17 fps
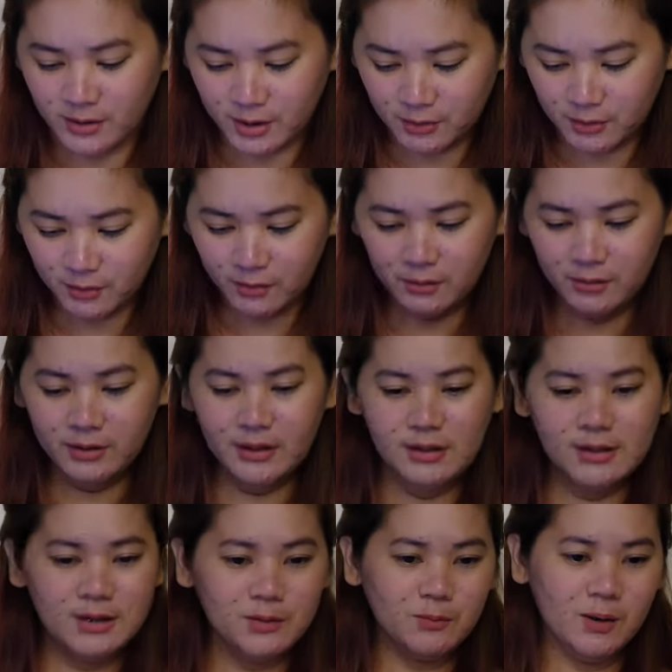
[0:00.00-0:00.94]
So,
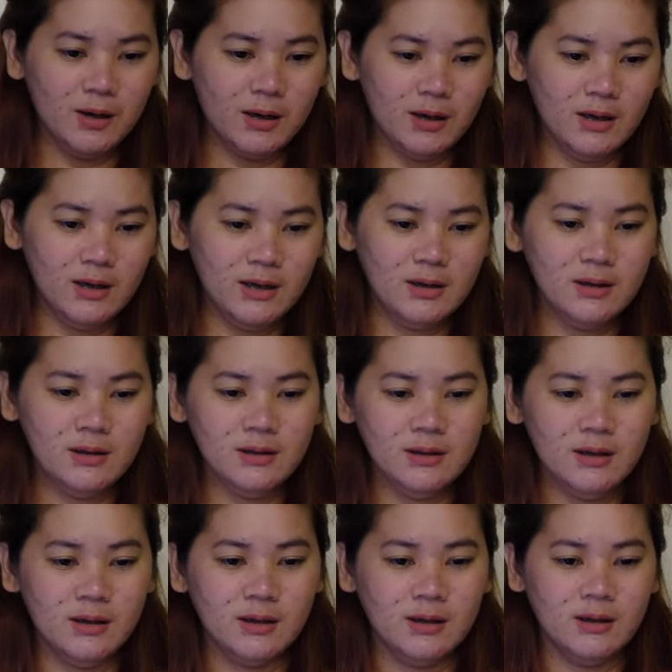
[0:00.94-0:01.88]
this
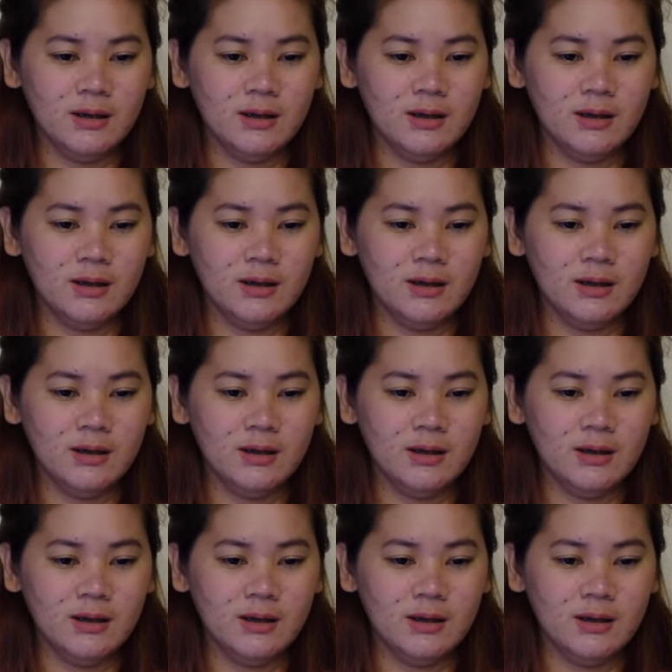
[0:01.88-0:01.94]
one